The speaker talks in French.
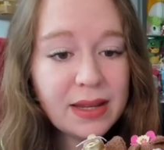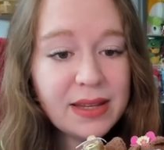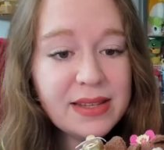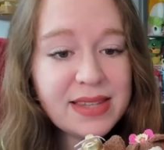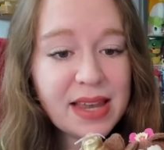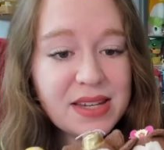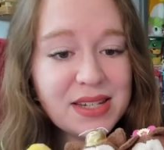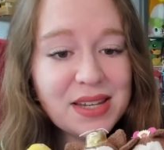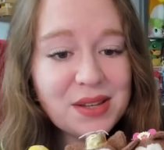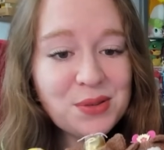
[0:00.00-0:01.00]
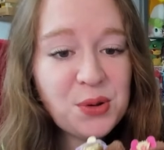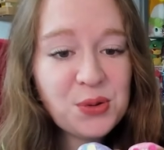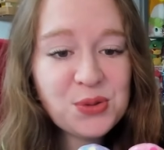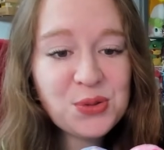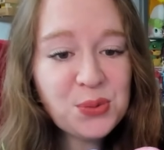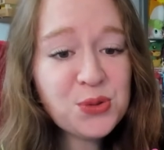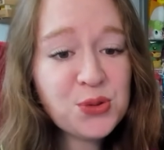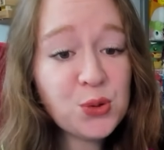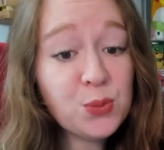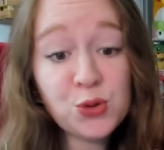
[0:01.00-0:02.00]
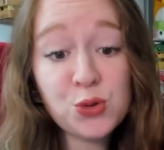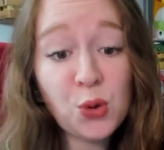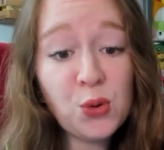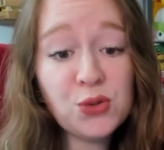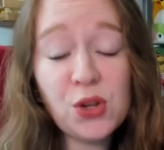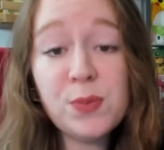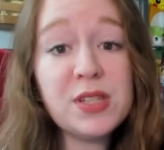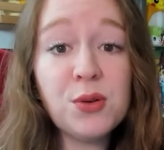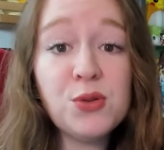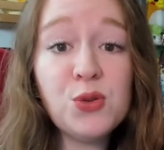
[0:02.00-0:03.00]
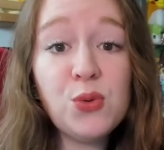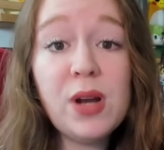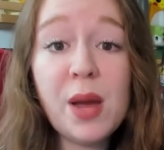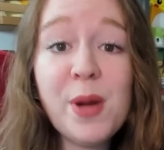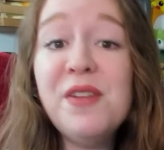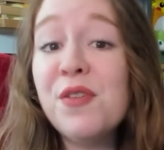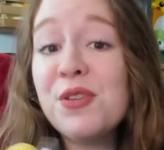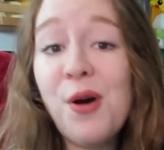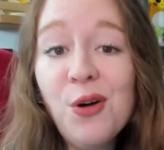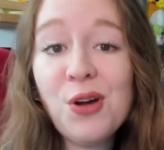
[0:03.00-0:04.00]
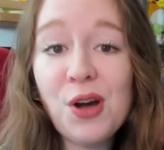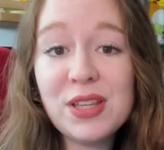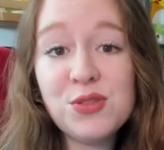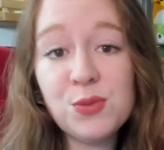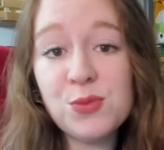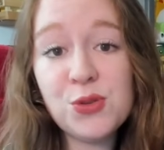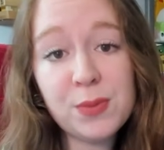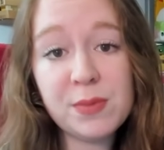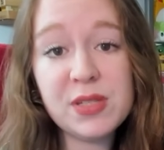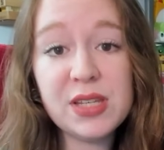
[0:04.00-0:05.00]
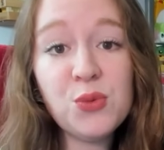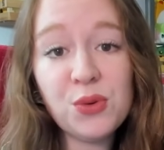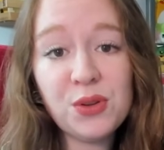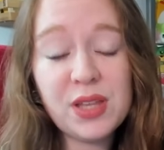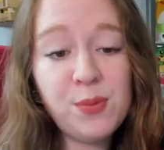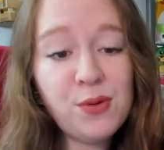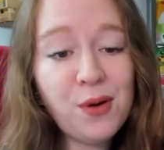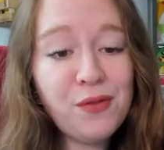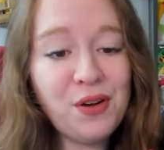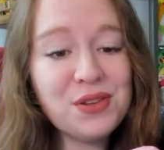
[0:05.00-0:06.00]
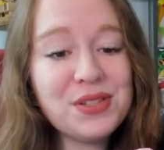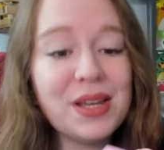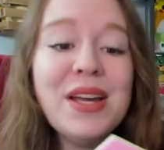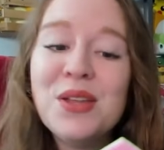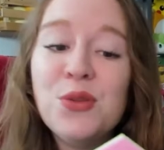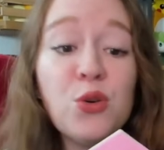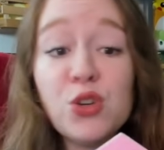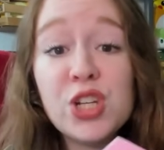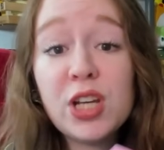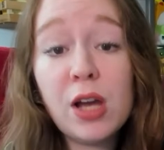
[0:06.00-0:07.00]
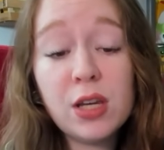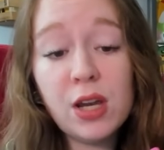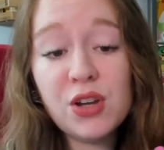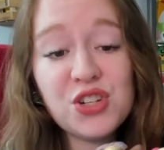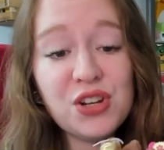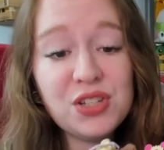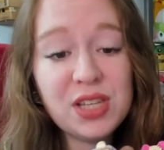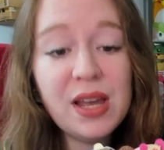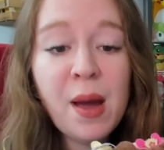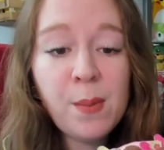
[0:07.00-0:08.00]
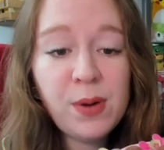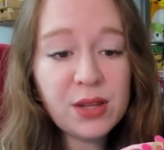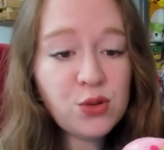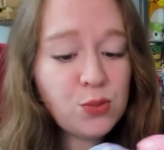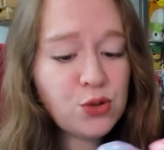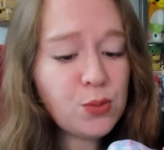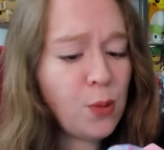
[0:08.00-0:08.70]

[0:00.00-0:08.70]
Il s'agit de Tsum Tsum. Je suis trop contente parce que du coup là-bas ils vendent encore des tsum tsum même si nous on en a plus en France. Donc j'ai craqué, hein. j'ai acheté plein de tsum tsum.